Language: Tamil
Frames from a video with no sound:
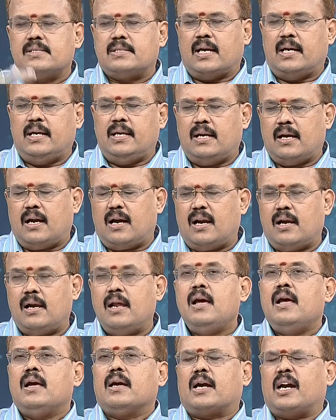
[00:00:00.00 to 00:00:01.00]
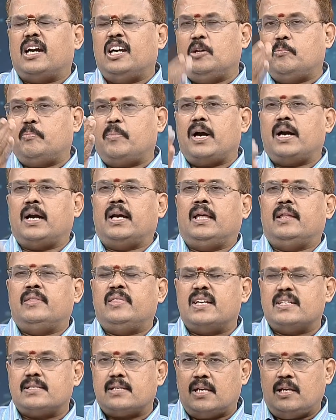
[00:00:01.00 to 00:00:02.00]
சனியால் கண்டிப்பாக
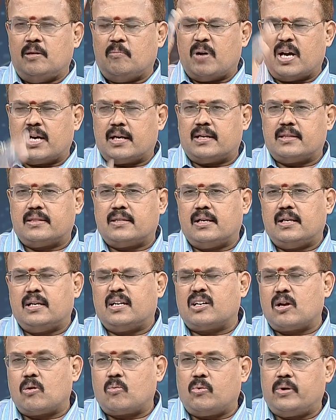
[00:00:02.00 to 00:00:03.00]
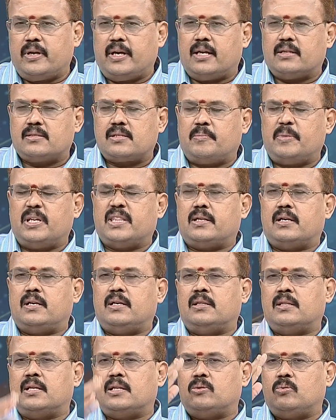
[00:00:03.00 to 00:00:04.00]
எந்த சனி மகரத்தில் இருக்கக்கூடிய
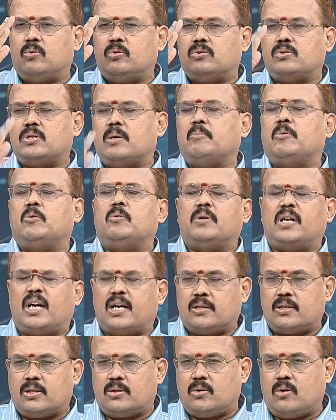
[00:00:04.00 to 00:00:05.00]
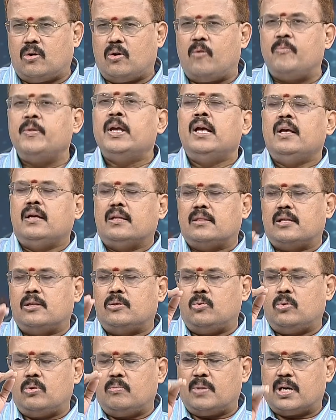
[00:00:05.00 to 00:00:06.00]
சமயத்தில் இந்த துர்சம்பவம் நடந்ததோ இந்த
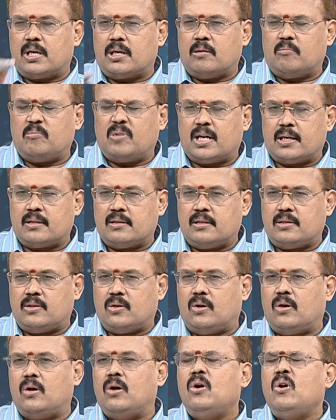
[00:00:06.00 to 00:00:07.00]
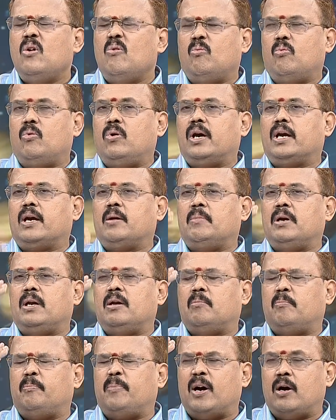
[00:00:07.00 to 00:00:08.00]
துர்மரணம் நடந்ததோ உலகமே
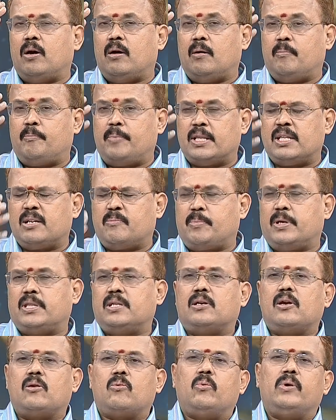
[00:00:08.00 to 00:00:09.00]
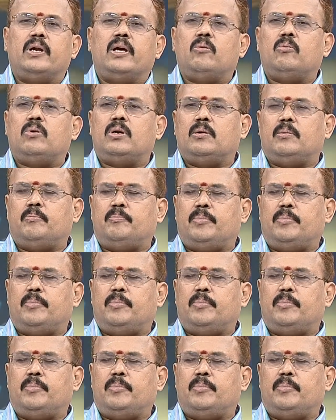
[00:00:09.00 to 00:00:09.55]
ப பத ஒரு